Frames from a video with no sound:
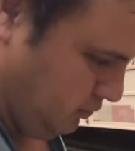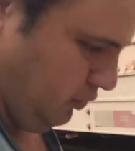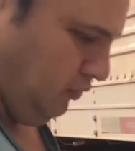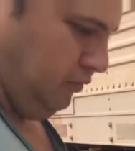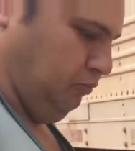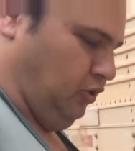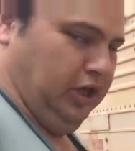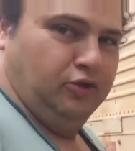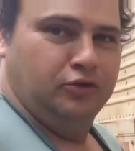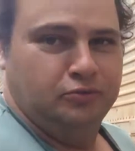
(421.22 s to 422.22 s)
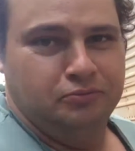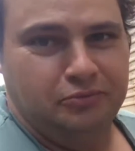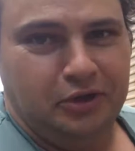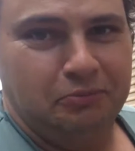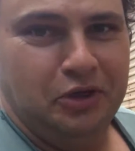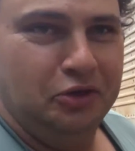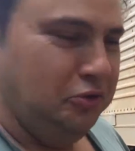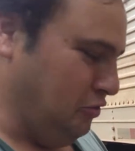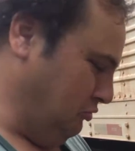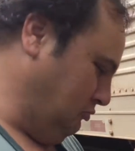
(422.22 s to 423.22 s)
Bobo bueno.
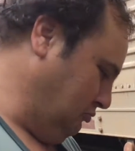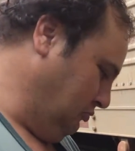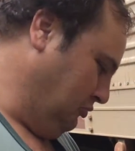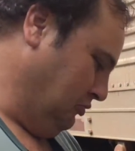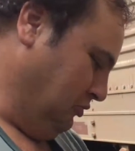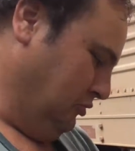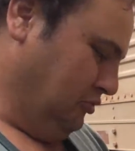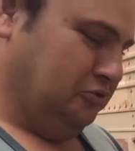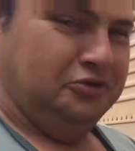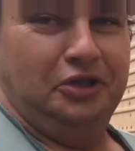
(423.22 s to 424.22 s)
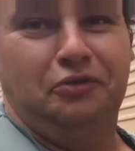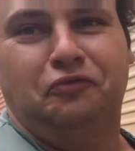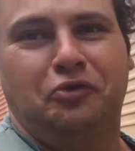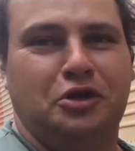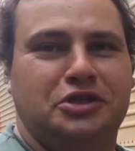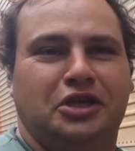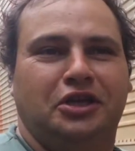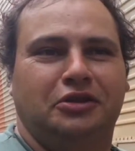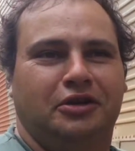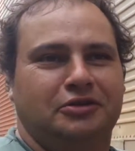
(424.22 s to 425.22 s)
Amigo, se no
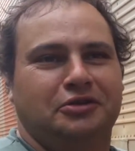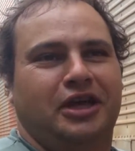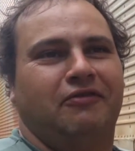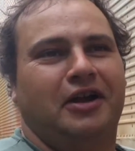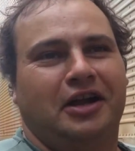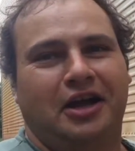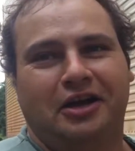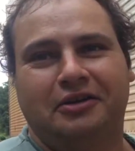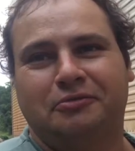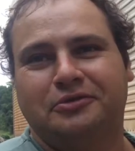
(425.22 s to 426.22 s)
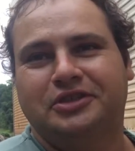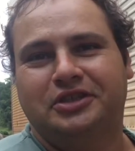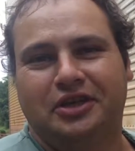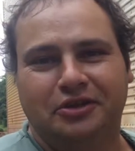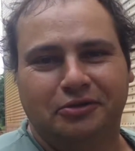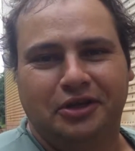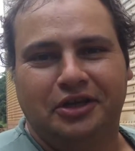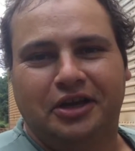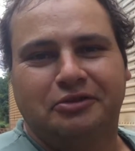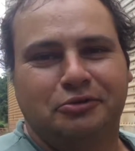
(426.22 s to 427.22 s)
fosse, no estaba acá cocinando
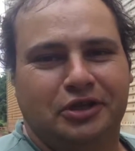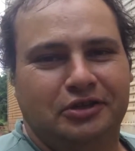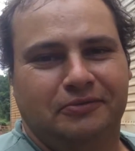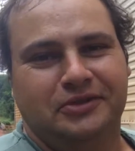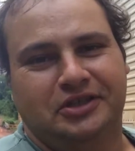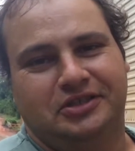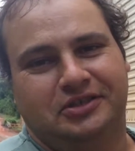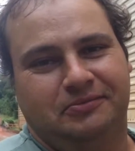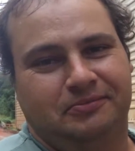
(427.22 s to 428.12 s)
y ayudando a vocês.